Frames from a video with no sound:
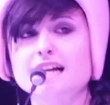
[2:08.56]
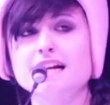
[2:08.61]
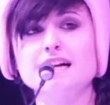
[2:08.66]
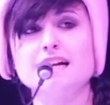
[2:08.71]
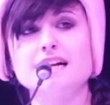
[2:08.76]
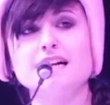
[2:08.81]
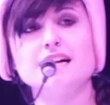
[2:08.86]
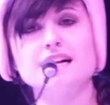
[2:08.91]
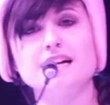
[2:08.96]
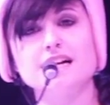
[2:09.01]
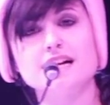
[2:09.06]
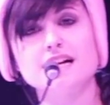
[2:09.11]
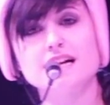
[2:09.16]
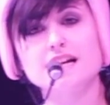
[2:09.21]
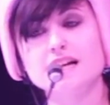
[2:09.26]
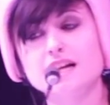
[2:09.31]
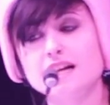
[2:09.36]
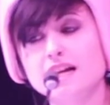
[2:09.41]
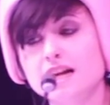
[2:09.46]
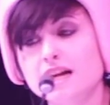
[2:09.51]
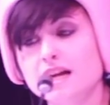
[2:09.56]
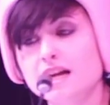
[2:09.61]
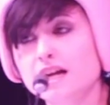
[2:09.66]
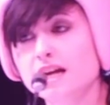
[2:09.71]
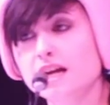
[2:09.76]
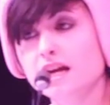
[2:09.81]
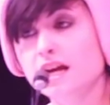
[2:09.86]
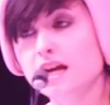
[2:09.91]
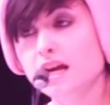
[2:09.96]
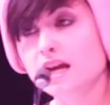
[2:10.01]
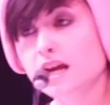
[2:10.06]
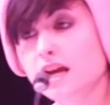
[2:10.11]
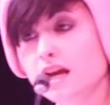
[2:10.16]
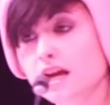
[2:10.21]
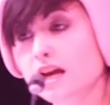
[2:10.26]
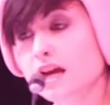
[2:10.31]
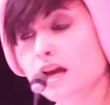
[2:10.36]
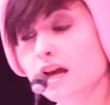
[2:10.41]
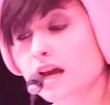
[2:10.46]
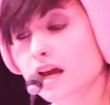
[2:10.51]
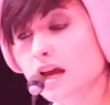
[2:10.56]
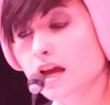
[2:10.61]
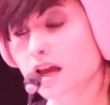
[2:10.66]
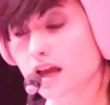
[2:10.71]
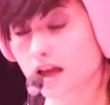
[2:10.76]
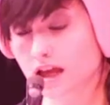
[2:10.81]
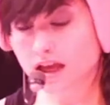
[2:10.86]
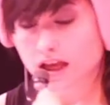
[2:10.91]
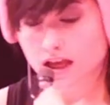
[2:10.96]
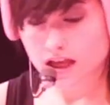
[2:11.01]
gar nichts. Und äh, darum geht auch